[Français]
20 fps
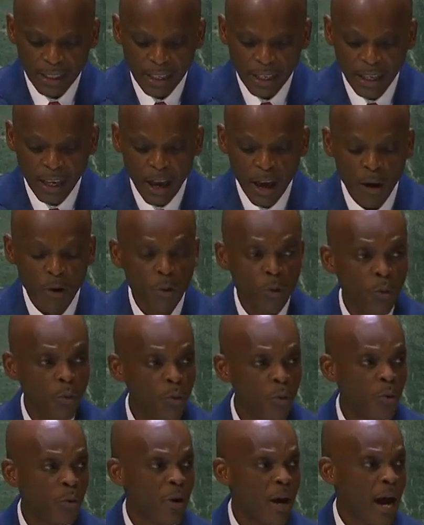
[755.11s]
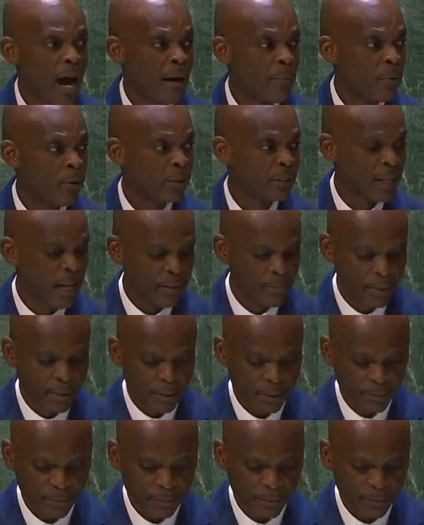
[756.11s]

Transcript: et à un coût abordable.